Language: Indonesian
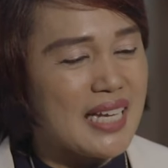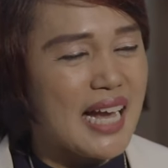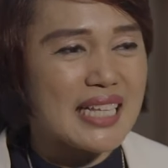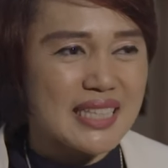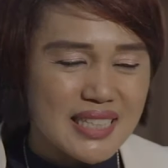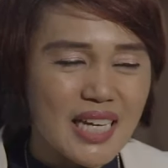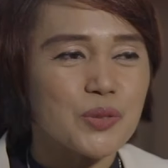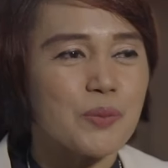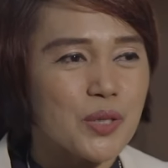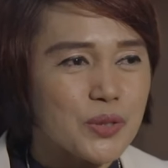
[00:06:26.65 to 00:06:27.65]
atlet harus
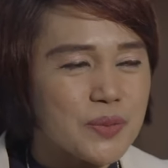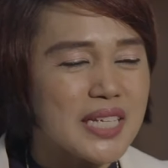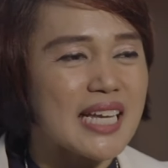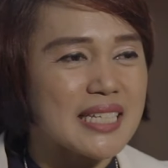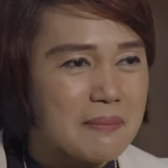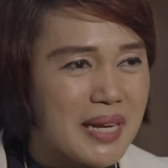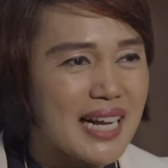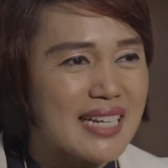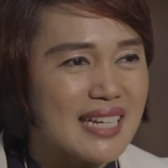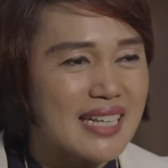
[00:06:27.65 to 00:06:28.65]
mengkonsumsi lagi
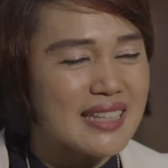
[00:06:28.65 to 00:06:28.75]
makanan